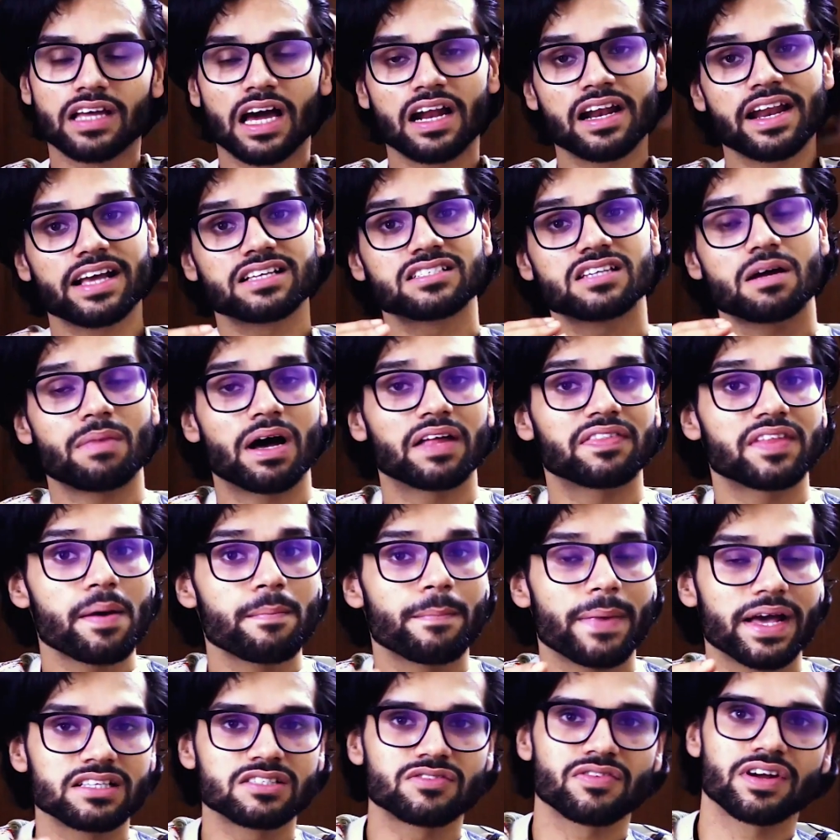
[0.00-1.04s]
यार नेक्स्ट हम आते हैं
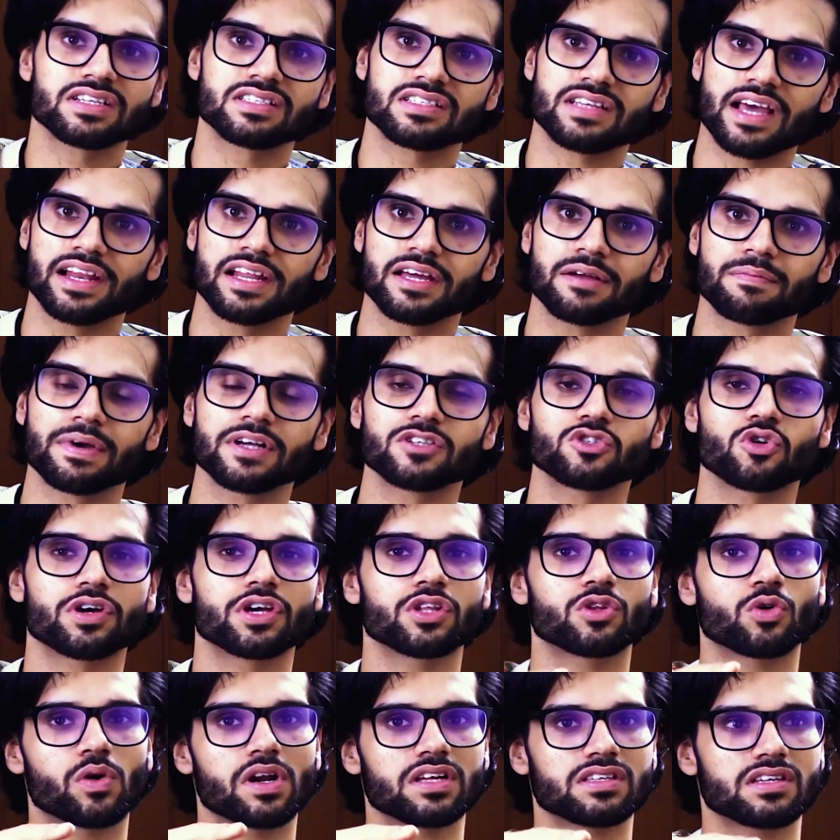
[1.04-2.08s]
मेन्स वेयर स्टाइलिंग पे जो
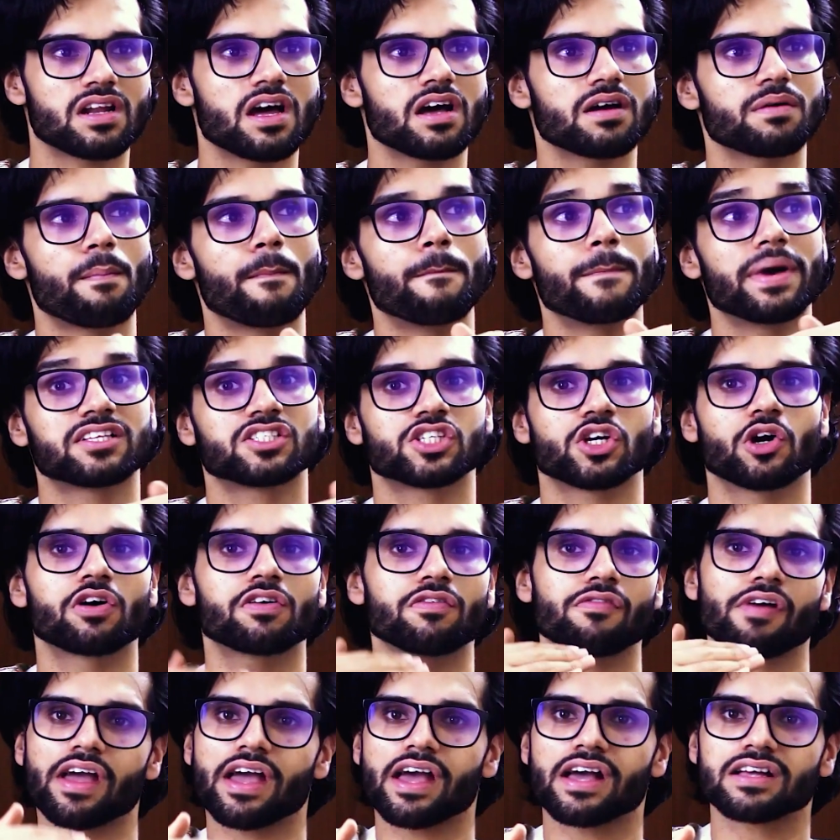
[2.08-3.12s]
कि थोड़ा सा ना मेच्योर
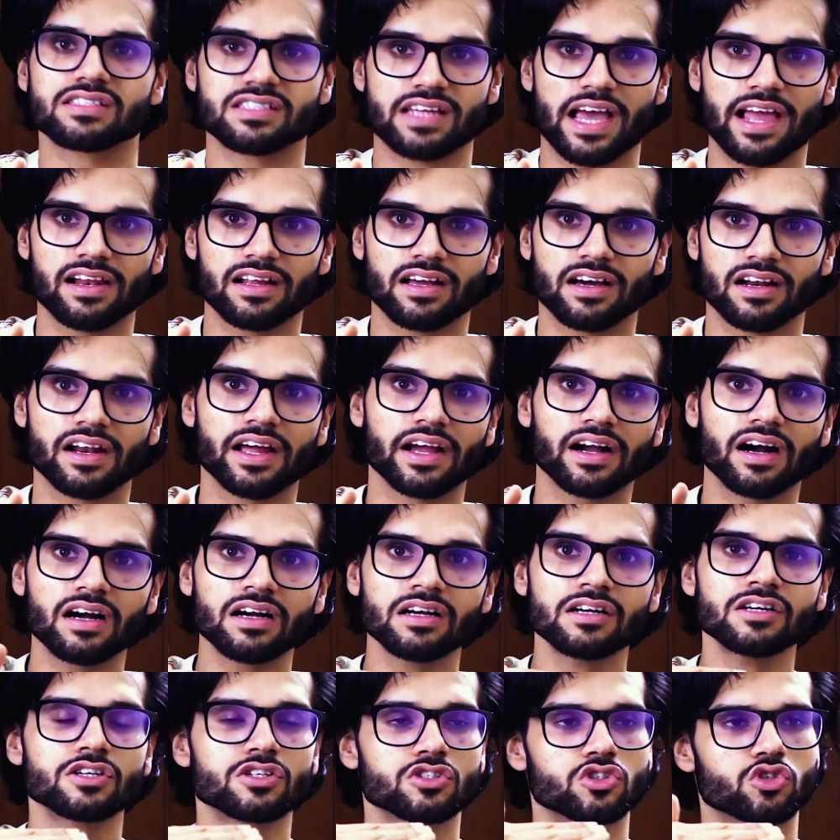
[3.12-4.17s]
वे है स्टाइल करने का
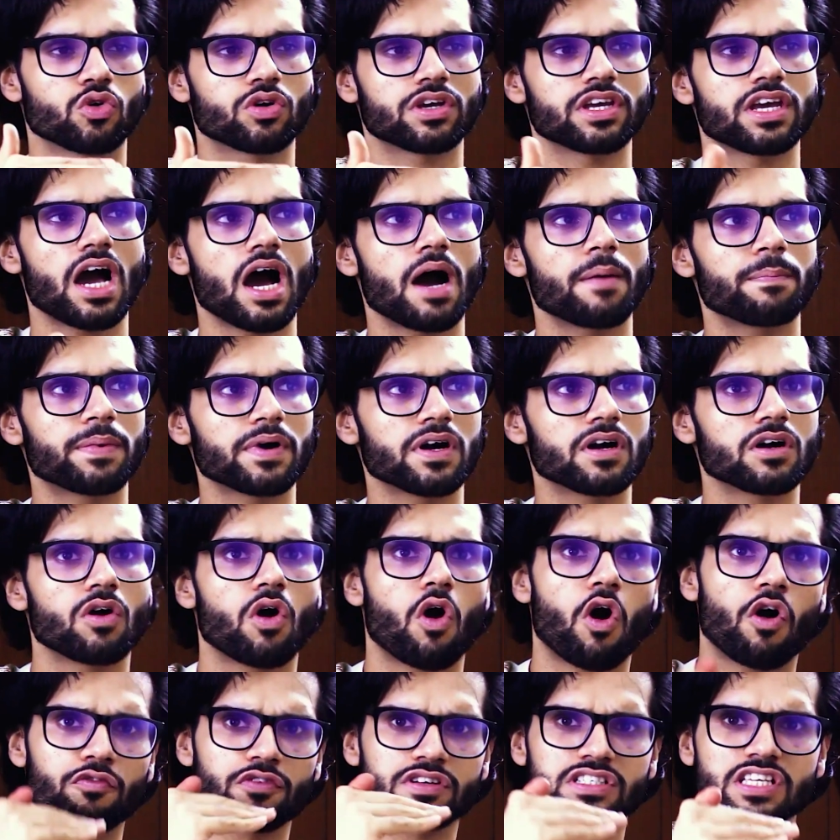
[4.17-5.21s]
जो कि आप
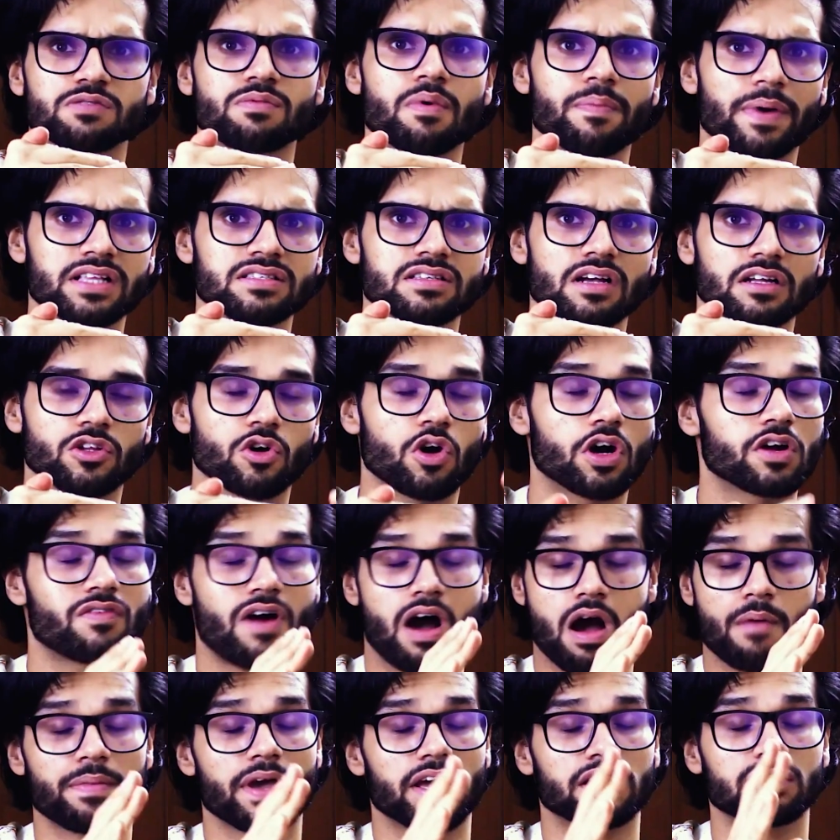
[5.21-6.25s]
ऑफिस में पहन सकते हो अगर
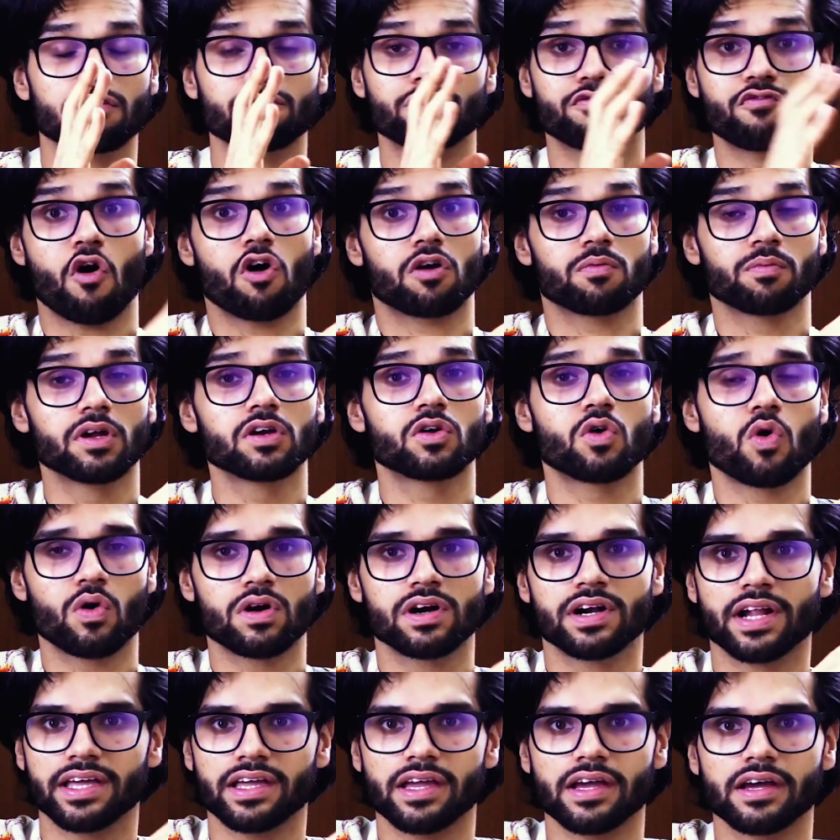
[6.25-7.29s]
वहाँ पे एकदम फॉर्मल
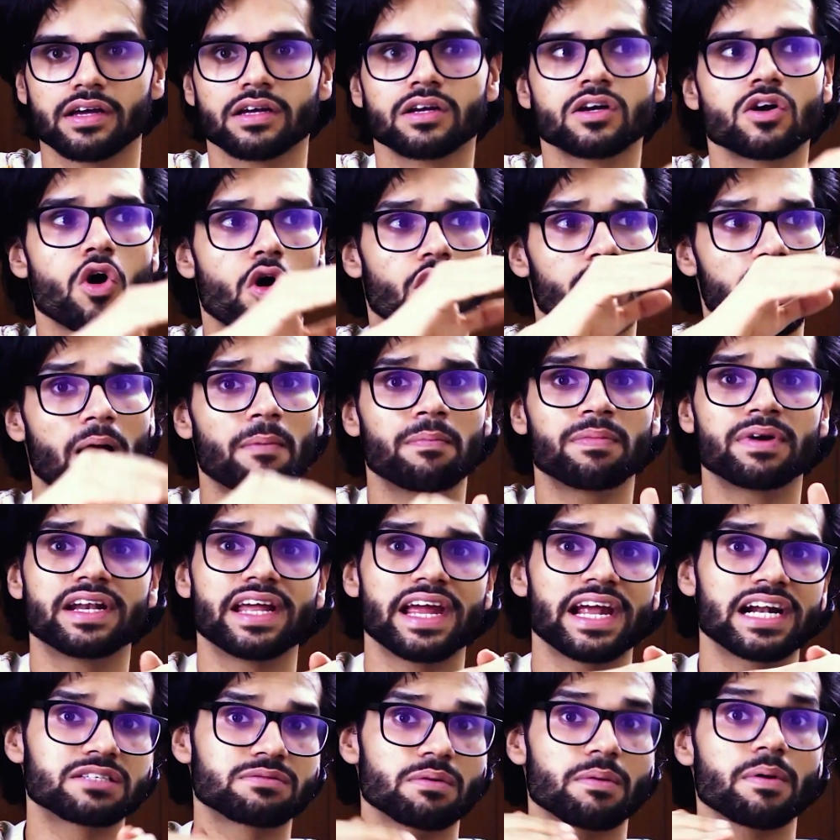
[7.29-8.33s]
कोड नहीं है और आप
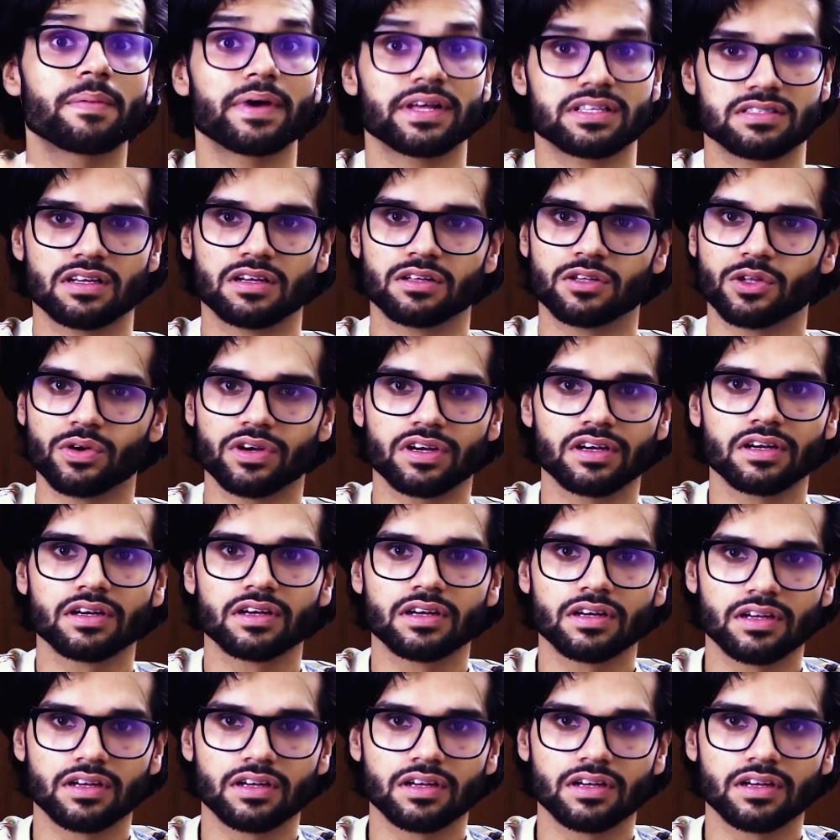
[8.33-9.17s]
डेट्स पे भी पहन सकते हो